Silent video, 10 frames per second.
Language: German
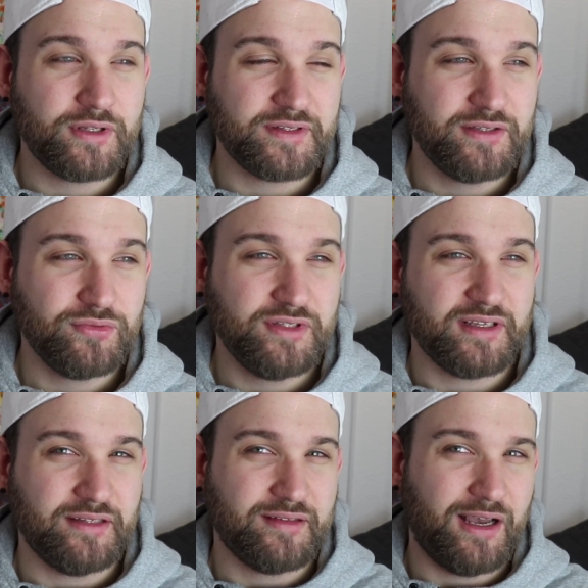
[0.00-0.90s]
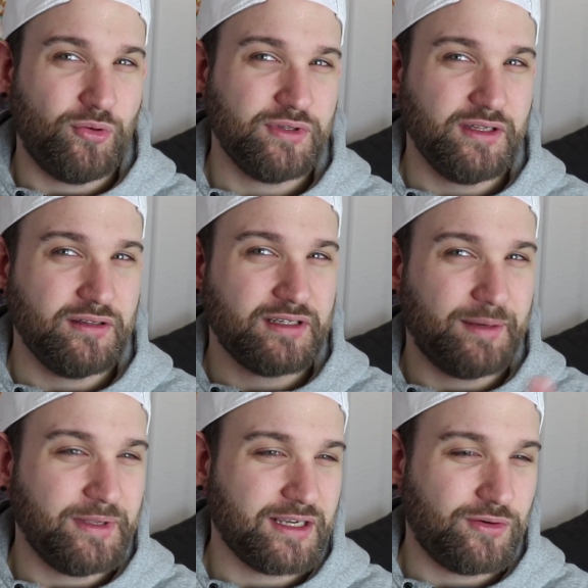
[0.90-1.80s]
dass ich so diese ganze
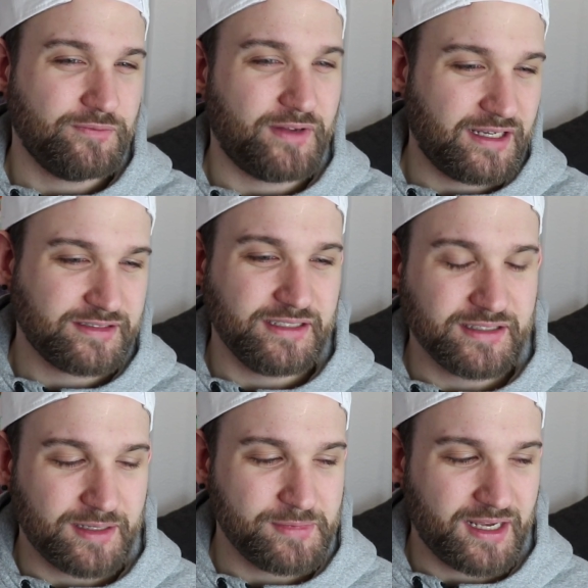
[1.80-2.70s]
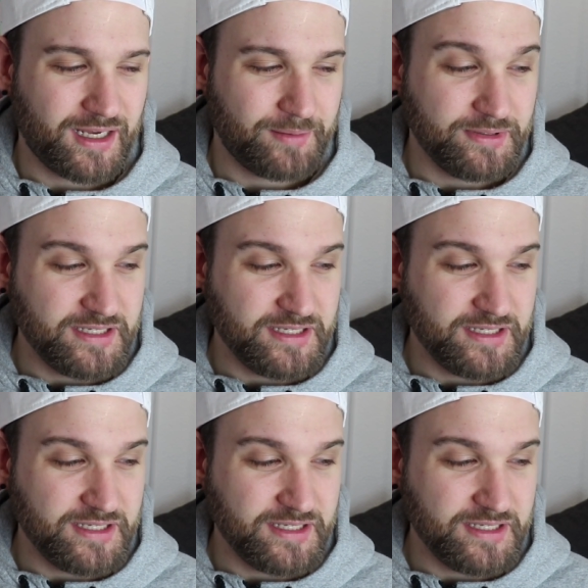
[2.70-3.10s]
Outing-Coming-out-Phase hinter mir habe.